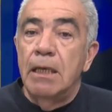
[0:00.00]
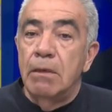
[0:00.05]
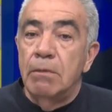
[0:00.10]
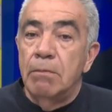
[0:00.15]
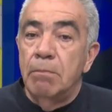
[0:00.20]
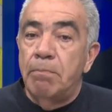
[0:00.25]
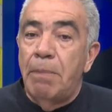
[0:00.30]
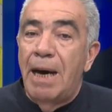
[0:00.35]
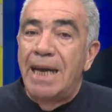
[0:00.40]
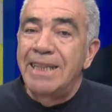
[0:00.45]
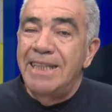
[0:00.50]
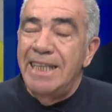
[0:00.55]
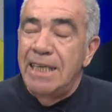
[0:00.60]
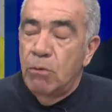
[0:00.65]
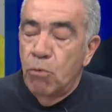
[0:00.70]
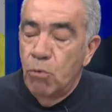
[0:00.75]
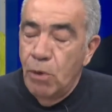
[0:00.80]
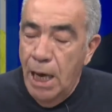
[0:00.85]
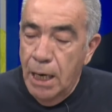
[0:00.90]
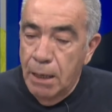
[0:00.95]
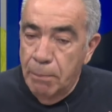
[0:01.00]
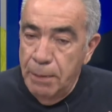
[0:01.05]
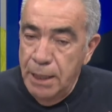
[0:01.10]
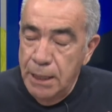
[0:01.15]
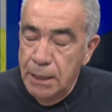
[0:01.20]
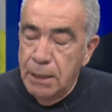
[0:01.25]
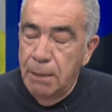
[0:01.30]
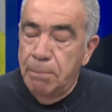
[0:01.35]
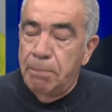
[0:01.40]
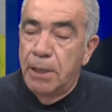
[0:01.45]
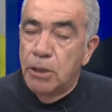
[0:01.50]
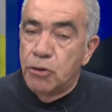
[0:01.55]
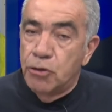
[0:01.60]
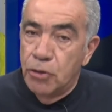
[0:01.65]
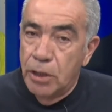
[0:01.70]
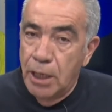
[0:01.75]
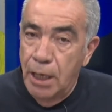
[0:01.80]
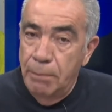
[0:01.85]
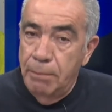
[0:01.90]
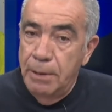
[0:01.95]
particularmente,
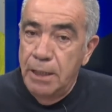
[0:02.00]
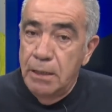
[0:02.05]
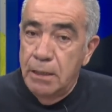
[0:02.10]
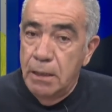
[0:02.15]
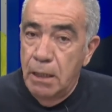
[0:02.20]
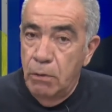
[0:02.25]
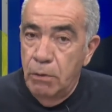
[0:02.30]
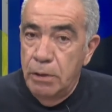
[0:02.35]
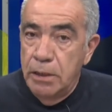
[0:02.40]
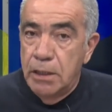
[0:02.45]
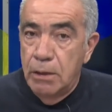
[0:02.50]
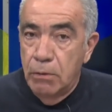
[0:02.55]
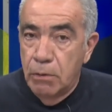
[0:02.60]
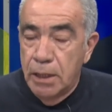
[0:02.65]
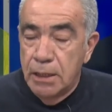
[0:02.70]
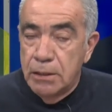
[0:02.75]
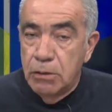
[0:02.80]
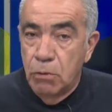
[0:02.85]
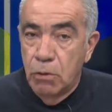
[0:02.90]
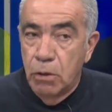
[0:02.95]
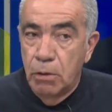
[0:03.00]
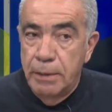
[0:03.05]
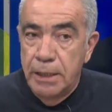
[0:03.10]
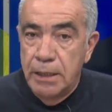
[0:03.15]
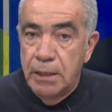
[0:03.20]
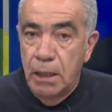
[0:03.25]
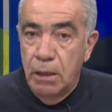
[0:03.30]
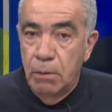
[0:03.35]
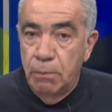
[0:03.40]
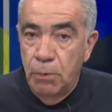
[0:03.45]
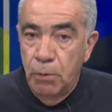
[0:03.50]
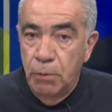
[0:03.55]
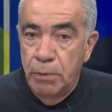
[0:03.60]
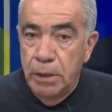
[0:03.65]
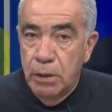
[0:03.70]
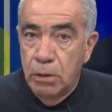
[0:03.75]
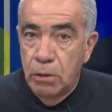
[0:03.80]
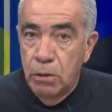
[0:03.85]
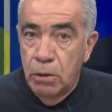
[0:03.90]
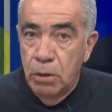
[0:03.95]
personalmente, Luis, tengo que hacer un comentario
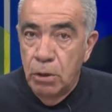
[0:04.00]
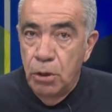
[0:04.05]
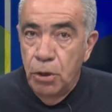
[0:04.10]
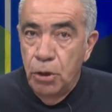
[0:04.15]
público.